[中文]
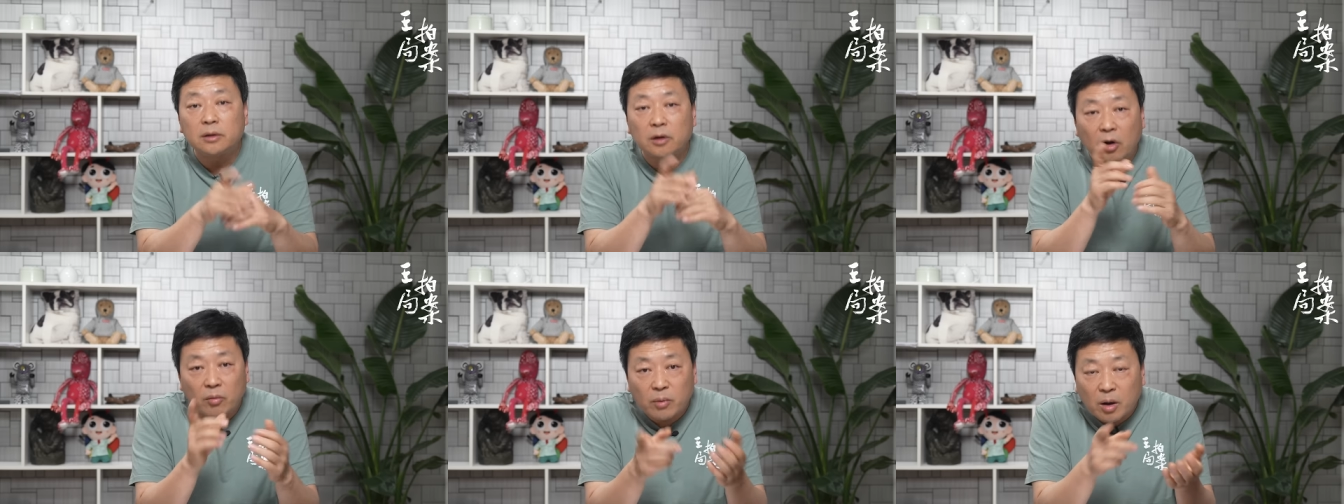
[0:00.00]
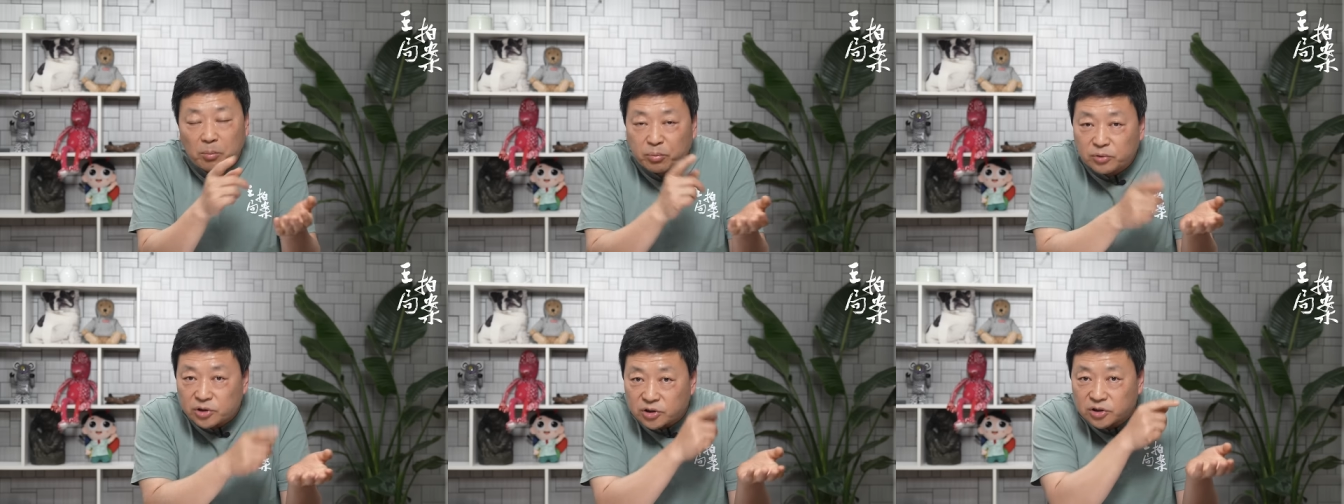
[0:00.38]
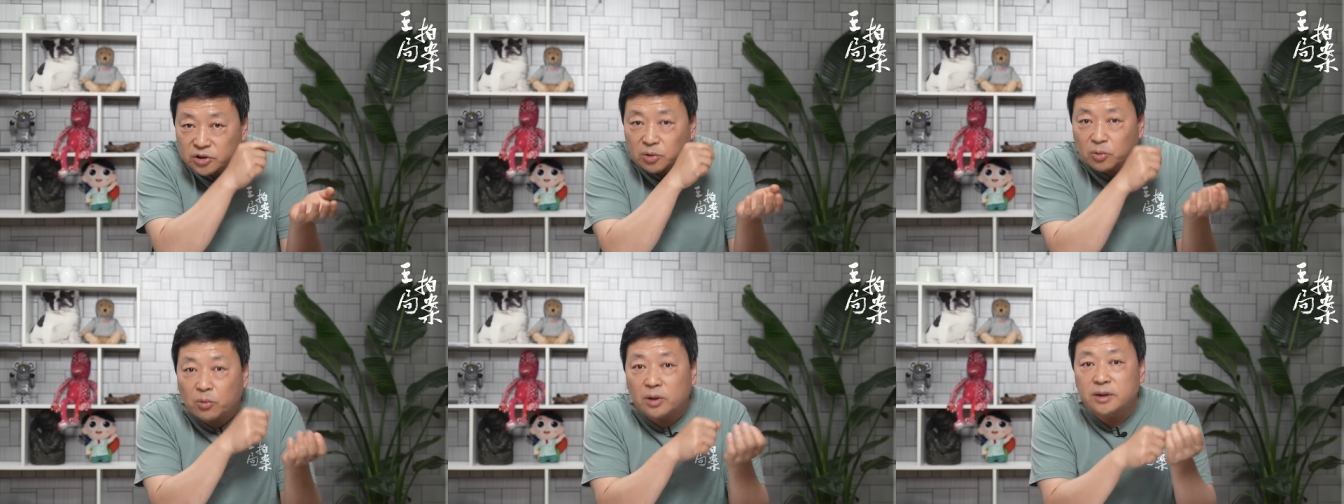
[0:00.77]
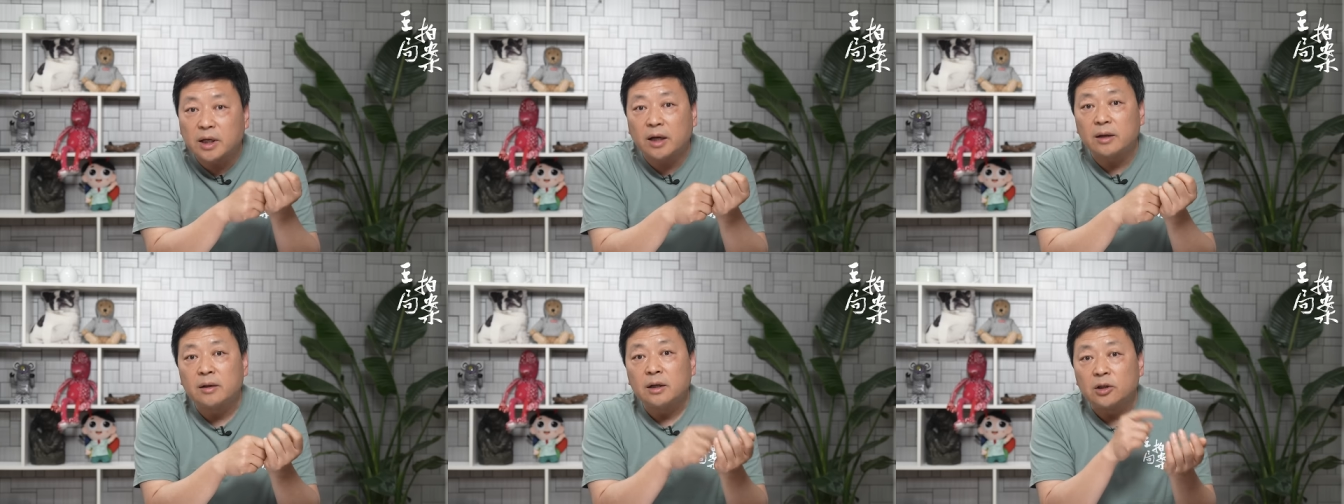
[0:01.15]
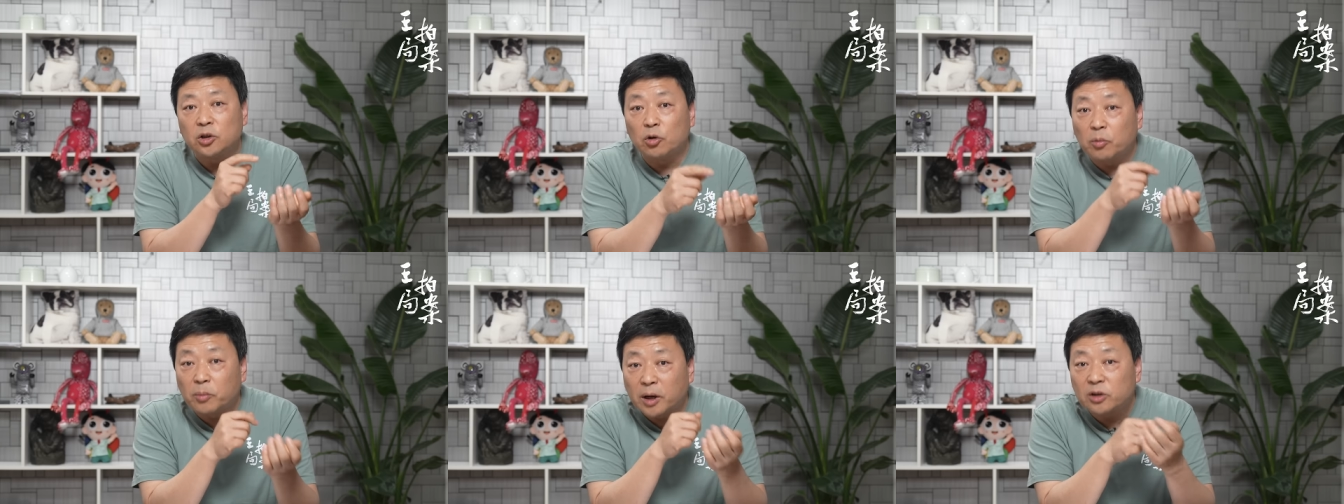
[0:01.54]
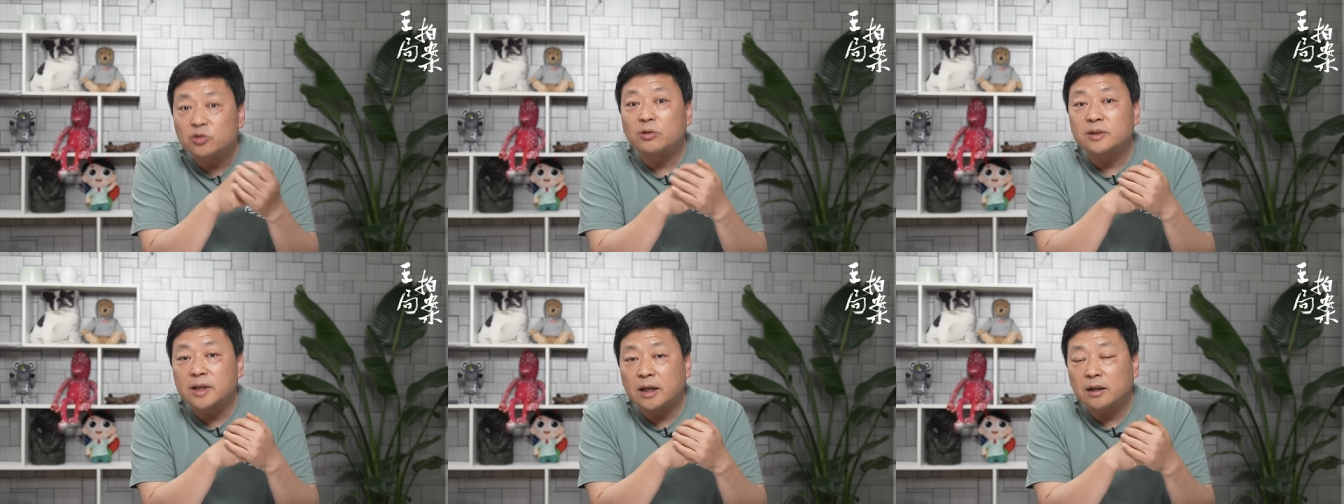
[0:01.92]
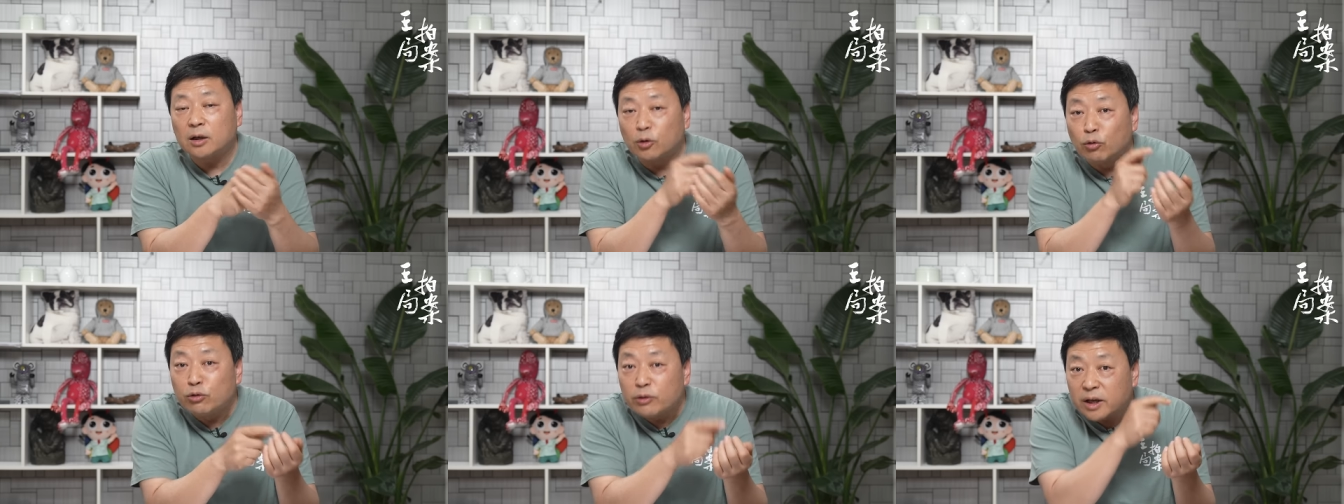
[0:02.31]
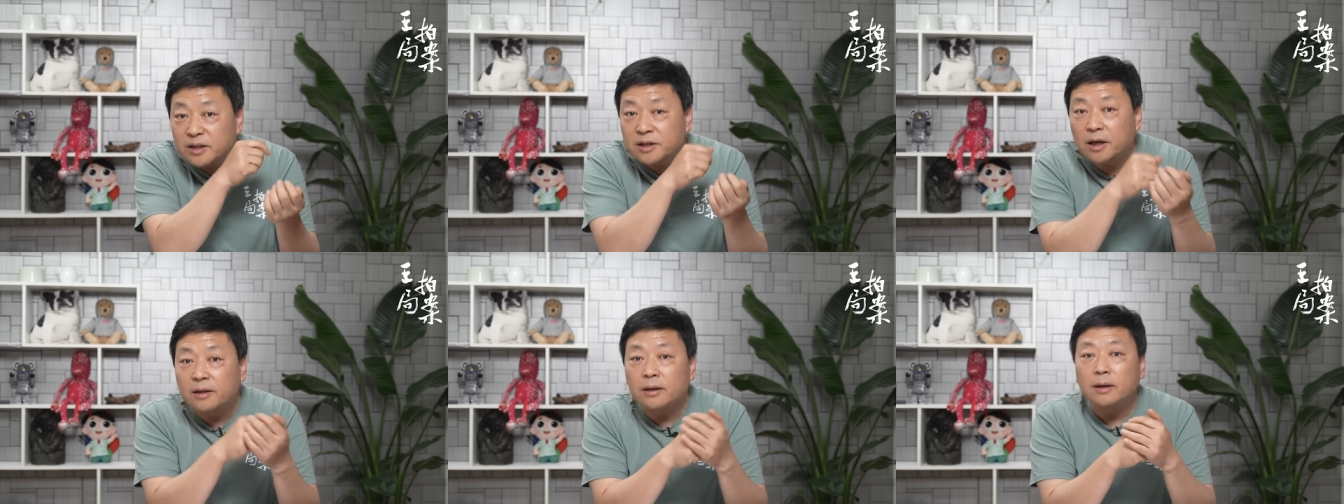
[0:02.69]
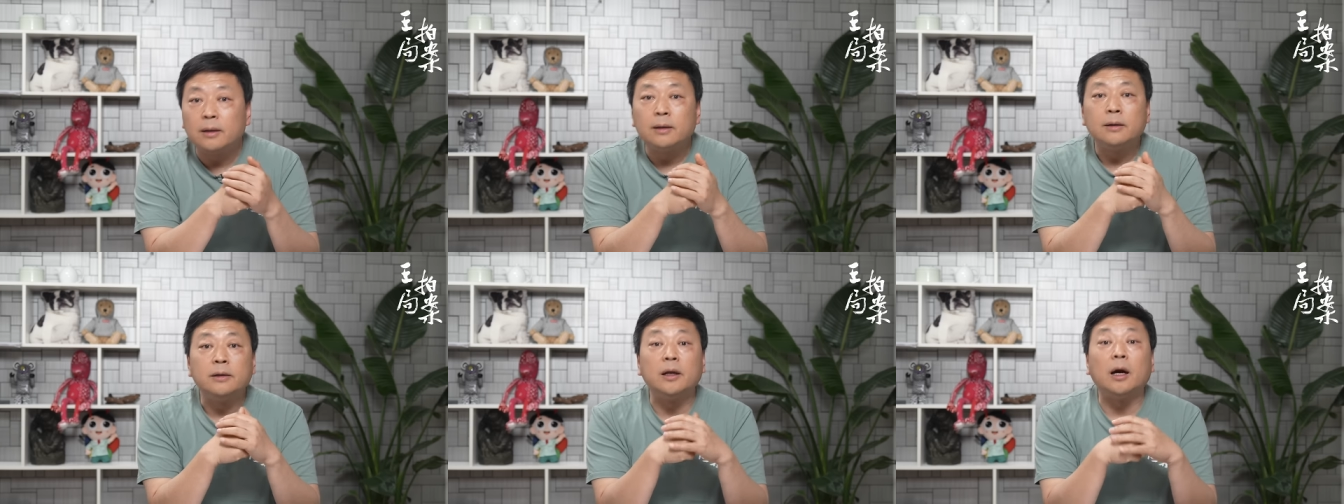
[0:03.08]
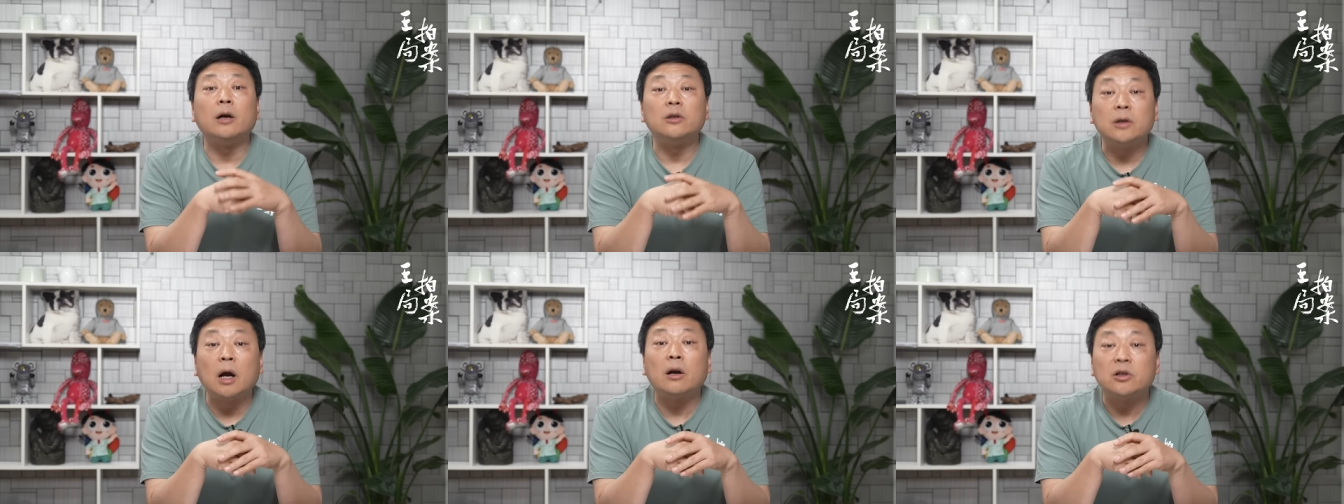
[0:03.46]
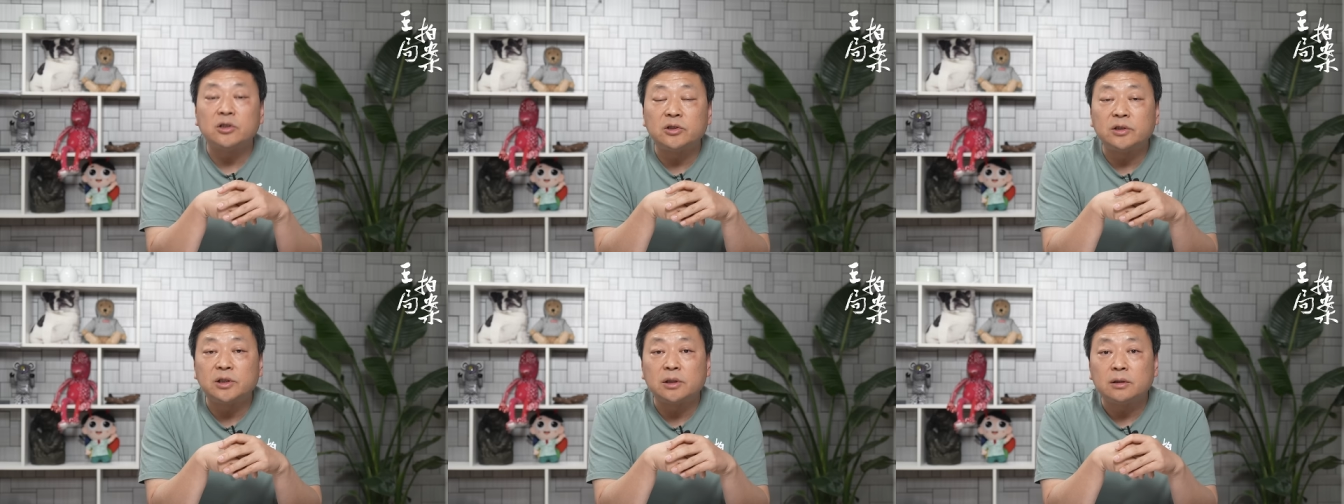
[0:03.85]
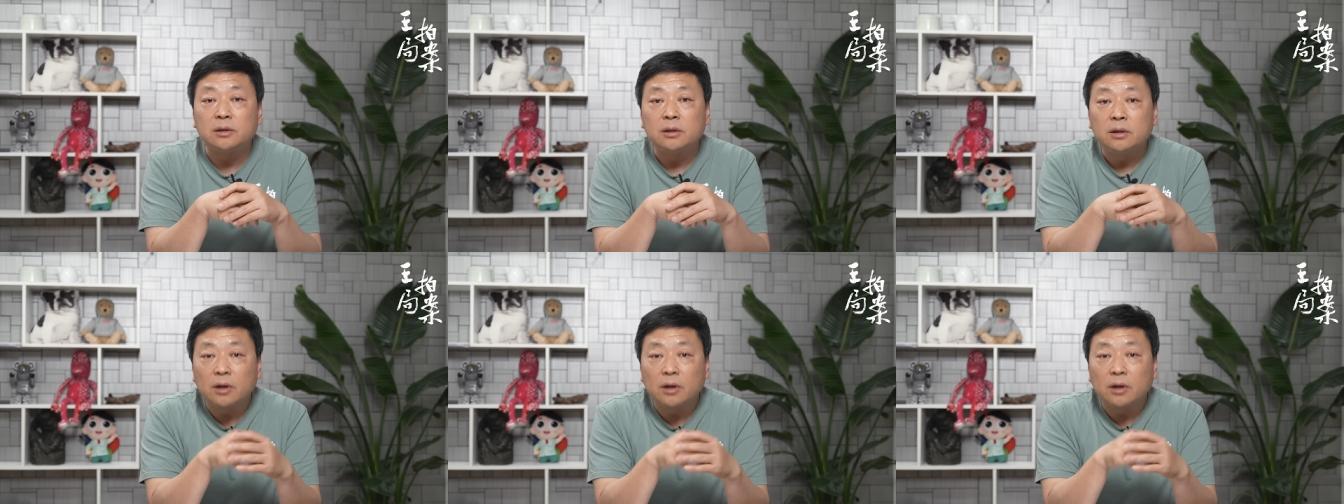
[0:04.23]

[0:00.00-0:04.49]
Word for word: 老毛不是生活在刘邦所在的公元前的两二世纪，